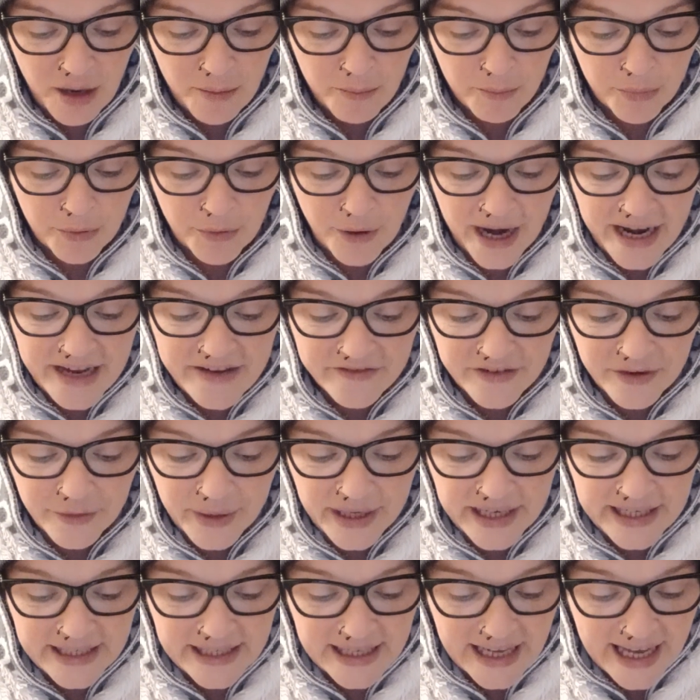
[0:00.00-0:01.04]

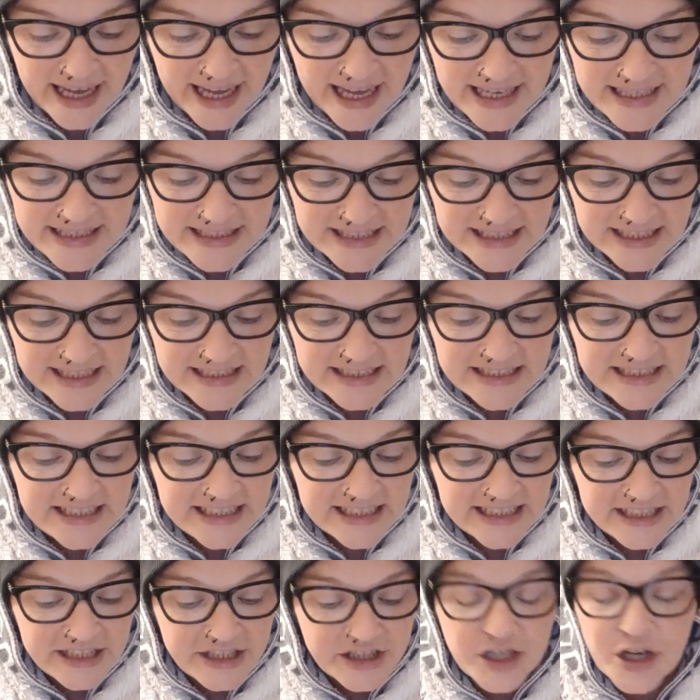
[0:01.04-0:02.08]
Bravery and
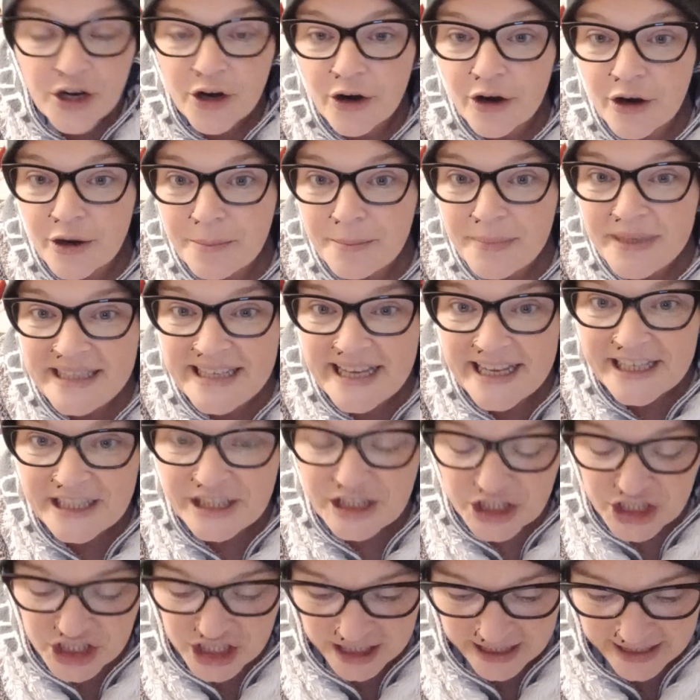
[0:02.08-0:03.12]

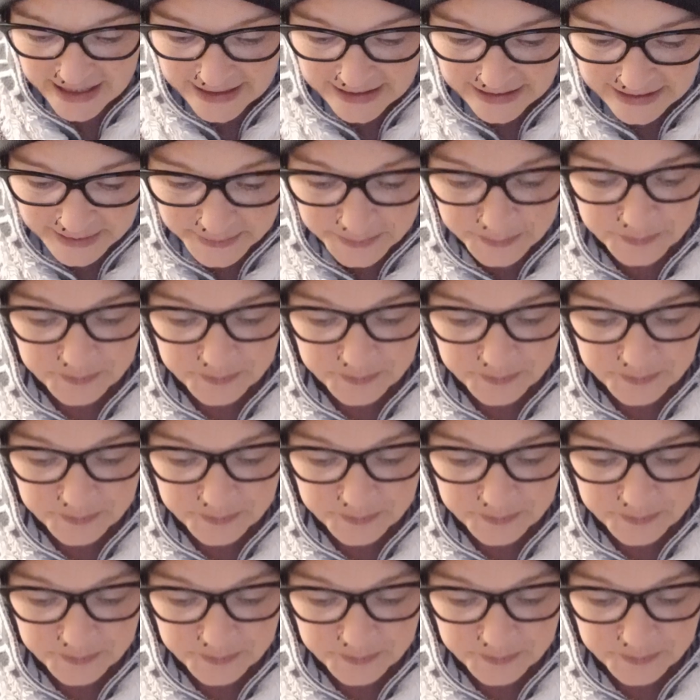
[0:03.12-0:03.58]
Determination.